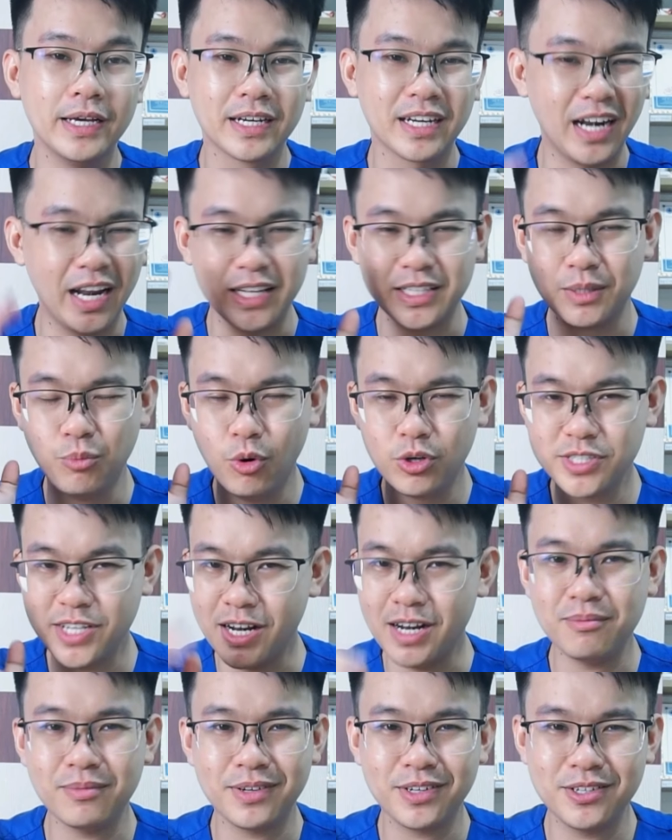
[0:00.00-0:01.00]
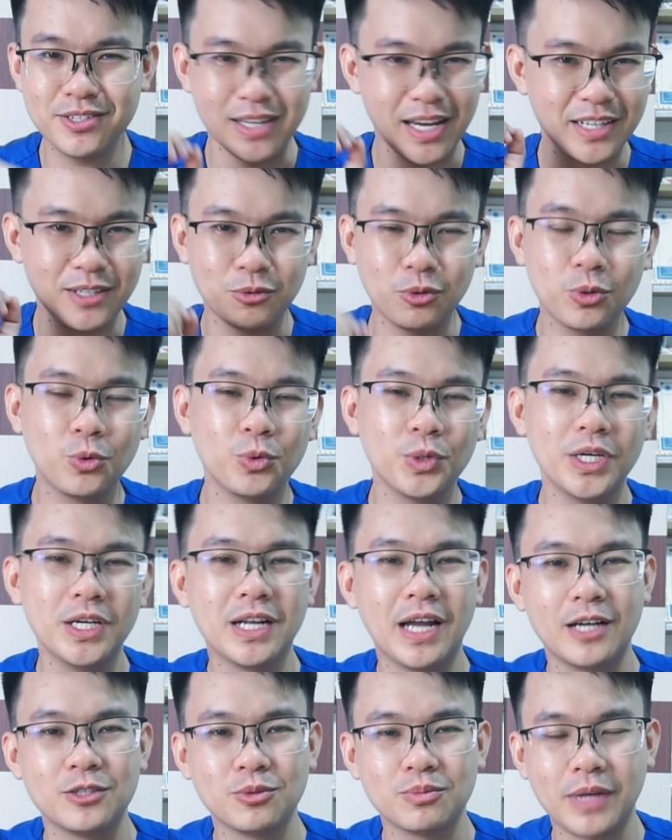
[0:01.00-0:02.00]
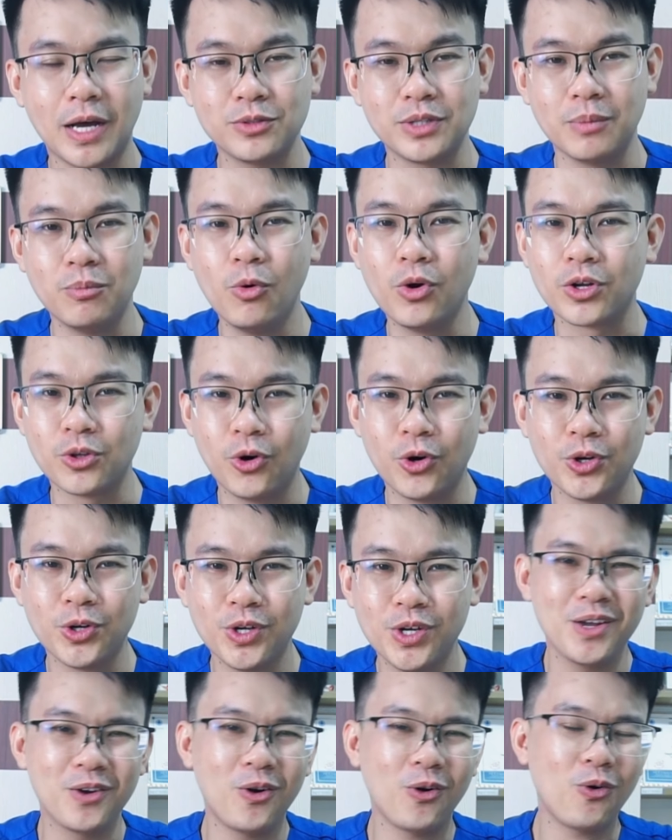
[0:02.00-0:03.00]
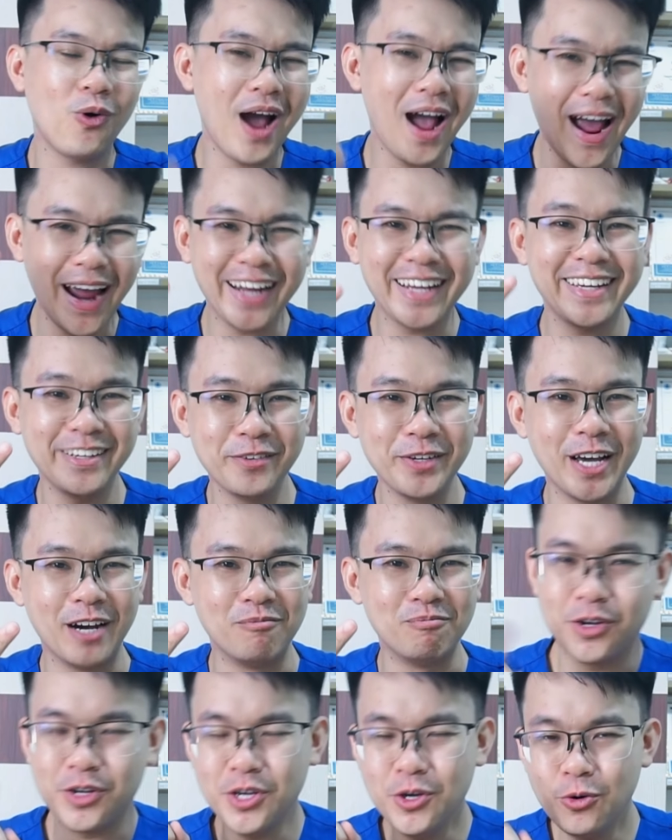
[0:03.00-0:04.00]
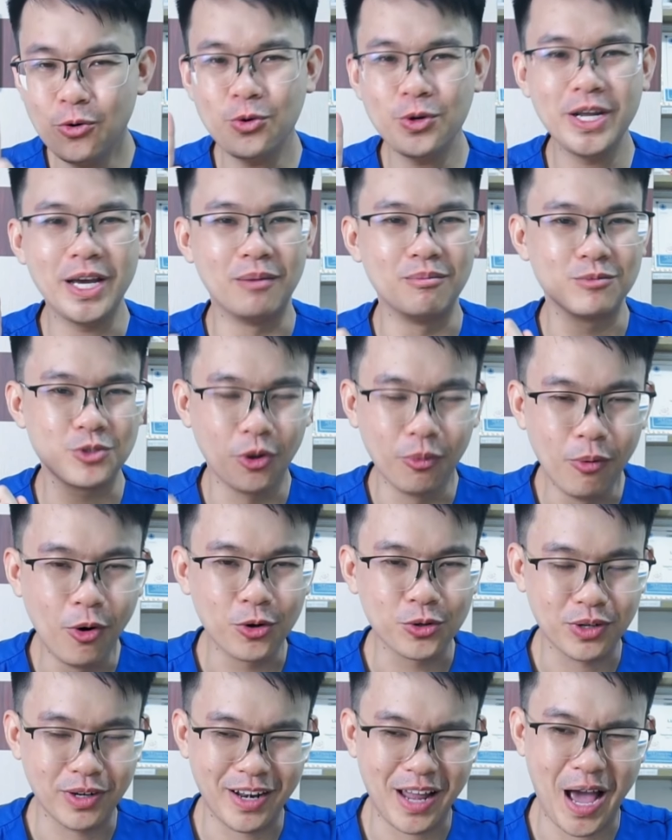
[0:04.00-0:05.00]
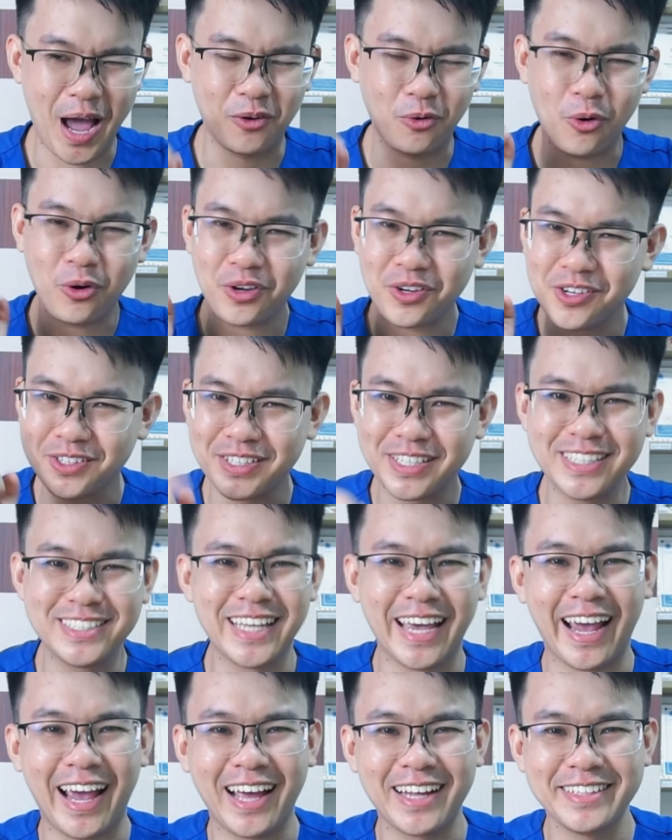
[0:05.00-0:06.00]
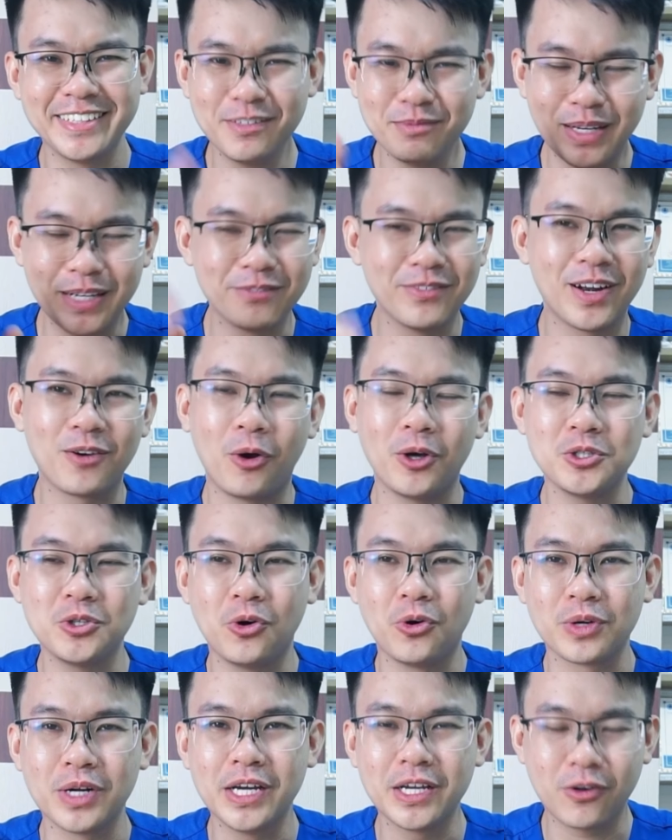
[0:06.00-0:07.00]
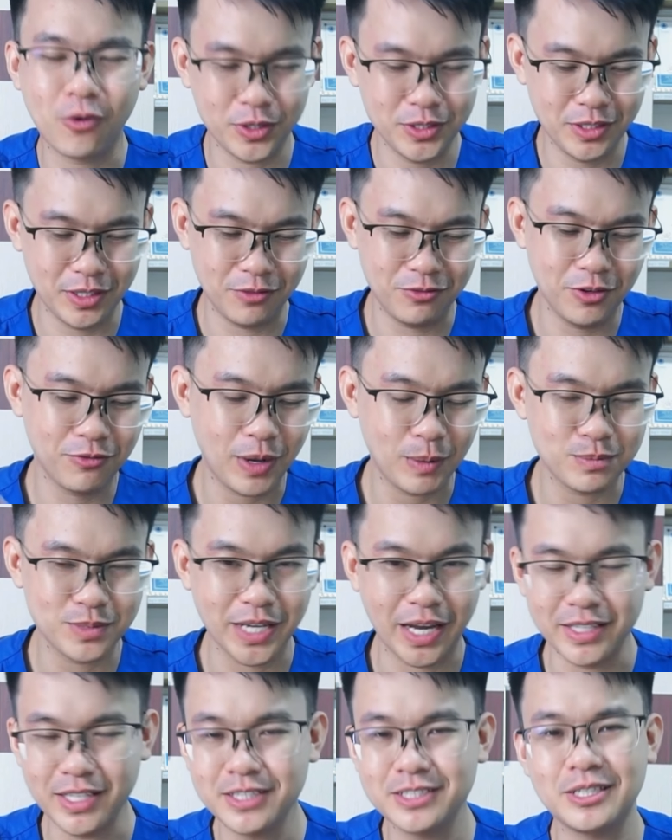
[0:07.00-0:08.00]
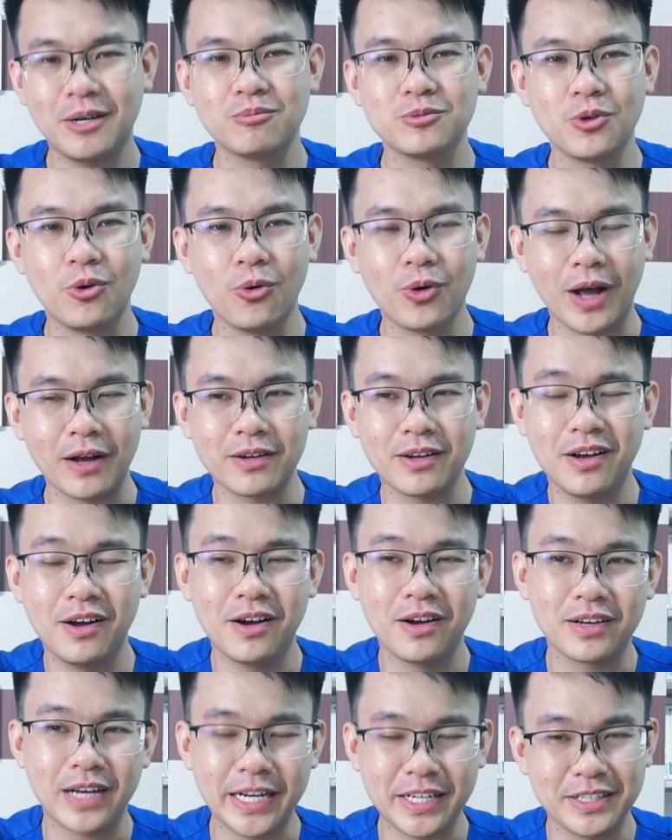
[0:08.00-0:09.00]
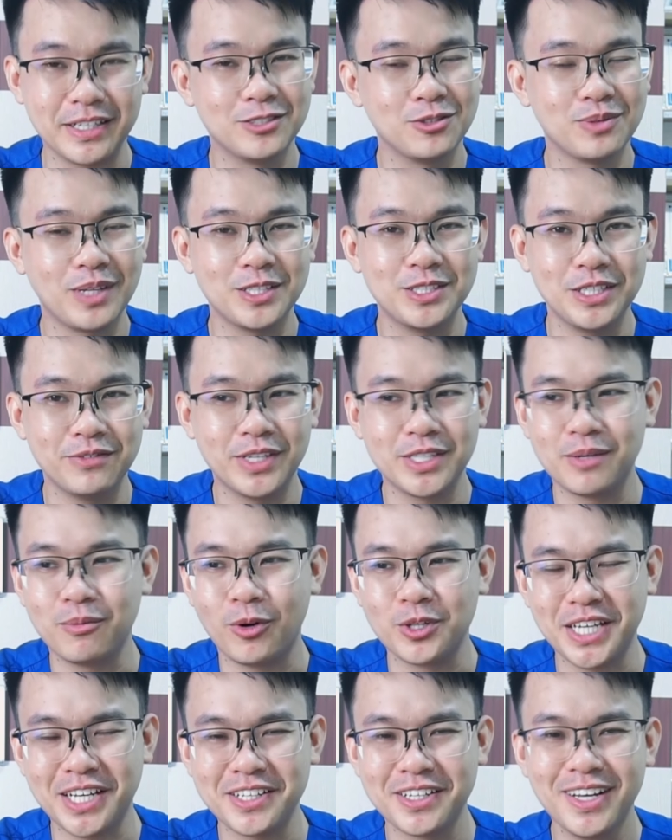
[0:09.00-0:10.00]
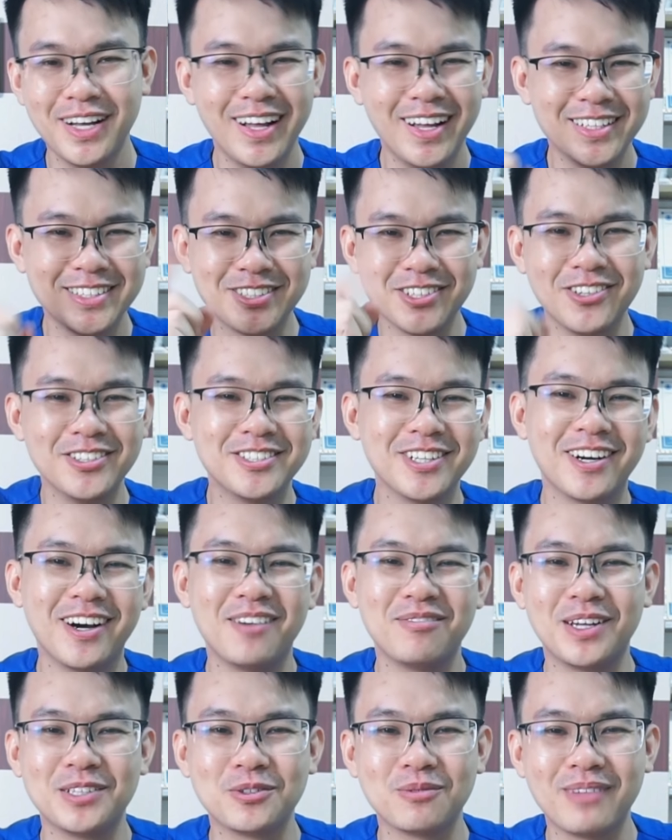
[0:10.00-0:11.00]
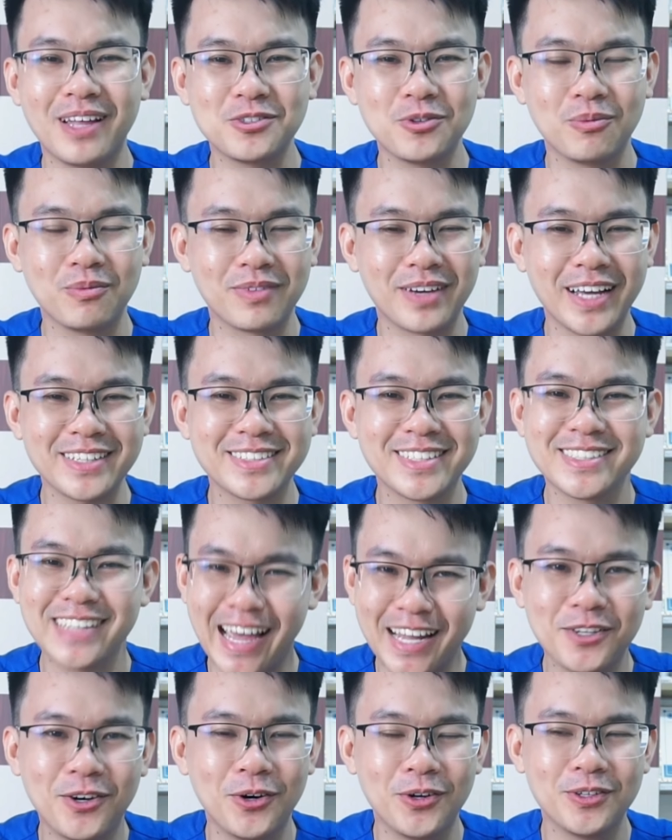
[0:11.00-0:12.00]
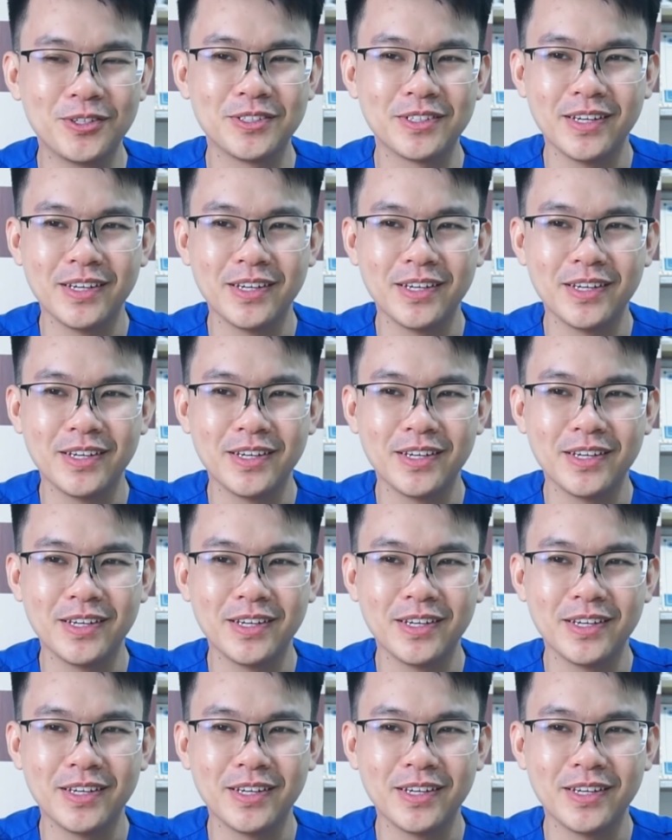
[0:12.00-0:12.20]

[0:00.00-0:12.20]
Cái này thì mua dễ lắm, cứ ra hiệu thuốc thú y là chúng ta có thể mua được luôn. Nó có hai cái ưu điểm. Ưu điểm số một là nó cực kỳ rẻ, như mình đã nói rồi, đây coi như là phương pháp rẻ nhất trong số các uh, cách để chúng ta trị ve giận bọ chết, trừ trường hợp là chúng ta dùng cách dân gian thôi.